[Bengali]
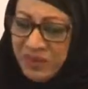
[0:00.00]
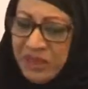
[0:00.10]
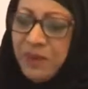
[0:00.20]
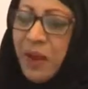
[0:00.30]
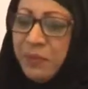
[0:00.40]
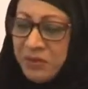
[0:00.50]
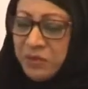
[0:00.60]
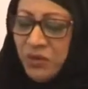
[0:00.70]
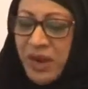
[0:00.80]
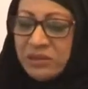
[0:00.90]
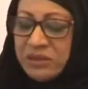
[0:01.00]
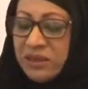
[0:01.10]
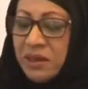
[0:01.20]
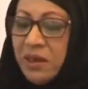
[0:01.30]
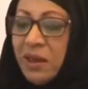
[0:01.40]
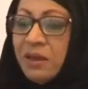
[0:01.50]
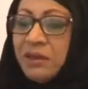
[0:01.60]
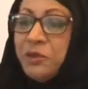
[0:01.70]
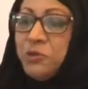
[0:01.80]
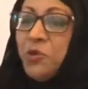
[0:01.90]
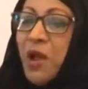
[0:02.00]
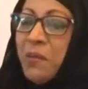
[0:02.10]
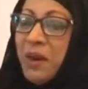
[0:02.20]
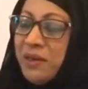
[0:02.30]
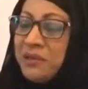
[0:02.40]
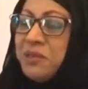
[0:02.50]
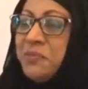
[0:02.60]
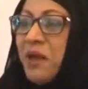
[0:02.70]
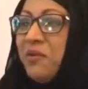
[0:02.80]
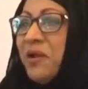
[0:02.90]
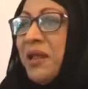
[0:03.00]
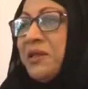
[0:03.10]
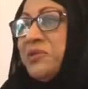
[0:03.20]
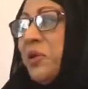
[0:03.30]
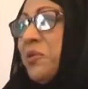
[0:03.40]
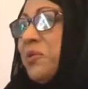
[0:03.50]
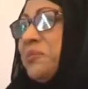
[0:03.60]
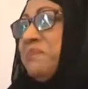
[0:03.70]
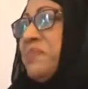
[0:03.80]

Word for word: সেইভাবে চলে আসছে কিন্তু আমার কাছে ভালো লাগে যখন